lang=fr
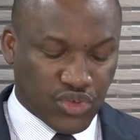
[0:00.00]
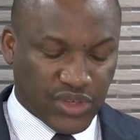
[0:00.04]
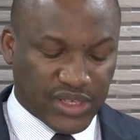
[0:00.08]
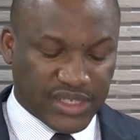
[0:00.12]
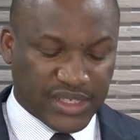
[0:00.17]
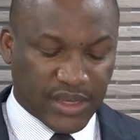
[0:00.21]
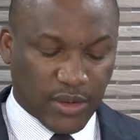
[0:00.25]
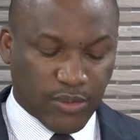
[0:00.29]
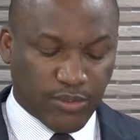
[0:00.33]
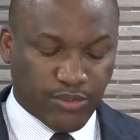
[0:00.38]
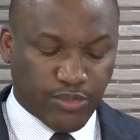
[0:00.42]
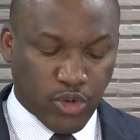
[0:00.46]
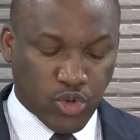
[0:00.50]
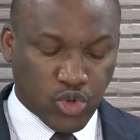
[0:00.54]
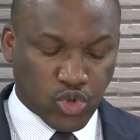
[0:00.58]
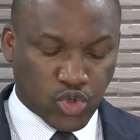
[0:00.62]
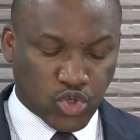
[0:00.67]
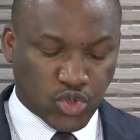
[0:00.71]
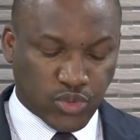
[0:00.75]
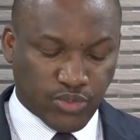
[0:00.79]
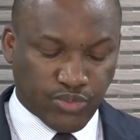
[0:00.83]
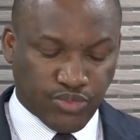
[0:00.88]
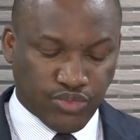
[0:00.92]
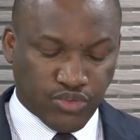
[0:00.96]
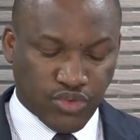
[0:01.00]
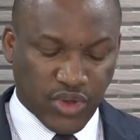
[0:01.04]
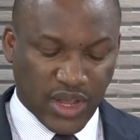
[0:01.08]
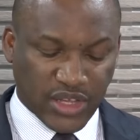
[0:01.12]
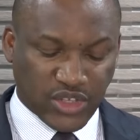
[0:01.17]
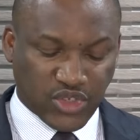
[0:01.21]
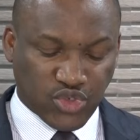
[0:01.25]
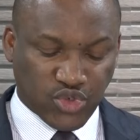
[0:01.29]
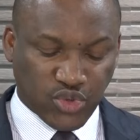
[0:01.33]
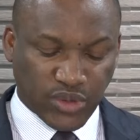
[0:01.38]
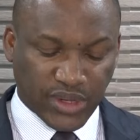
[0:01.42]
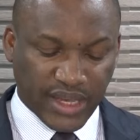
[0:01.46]
qui s'imposent pour
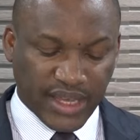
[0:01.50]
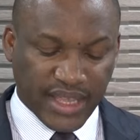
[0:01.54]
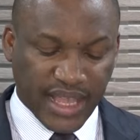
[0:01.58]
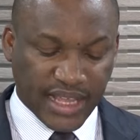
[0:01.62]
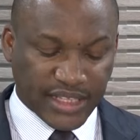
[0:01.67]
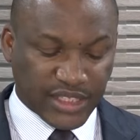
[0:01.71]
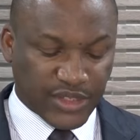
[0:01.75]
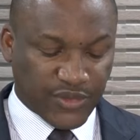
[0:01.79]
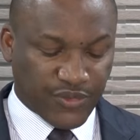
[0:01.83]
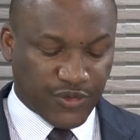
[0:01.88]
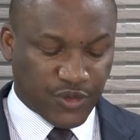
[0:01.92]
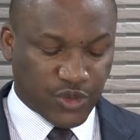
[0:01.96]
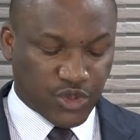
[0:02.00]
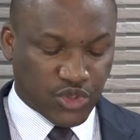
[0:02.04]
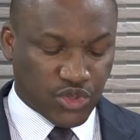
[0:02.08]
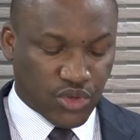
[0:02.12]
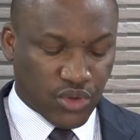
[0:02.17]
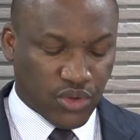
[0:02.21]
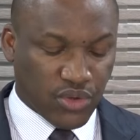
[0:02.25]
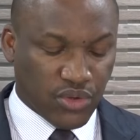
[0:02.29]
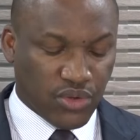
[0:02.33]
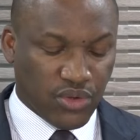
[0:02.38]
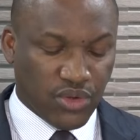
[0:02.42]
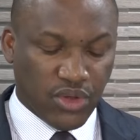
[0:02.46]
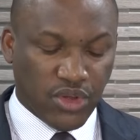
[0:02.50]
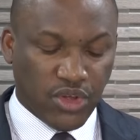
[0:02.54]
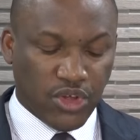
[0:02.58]
assurer la diffusion